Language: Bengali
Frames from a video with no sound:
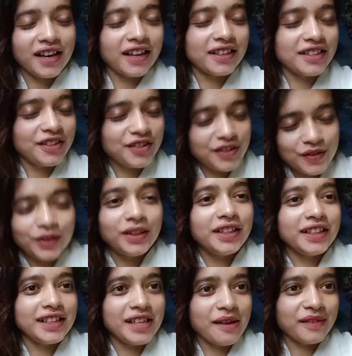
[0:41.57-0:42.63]
তারা
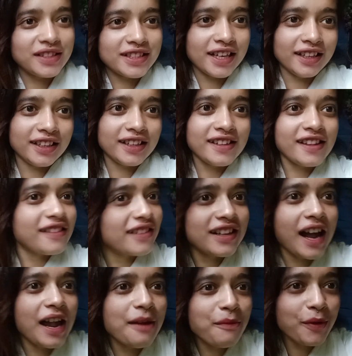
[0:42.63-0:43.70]
জলদি গিয়ে আমার চ্যানেলটাকে
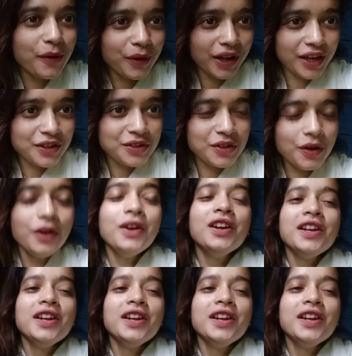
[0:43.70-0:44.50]
সাবস্ক্রাইব করে এসো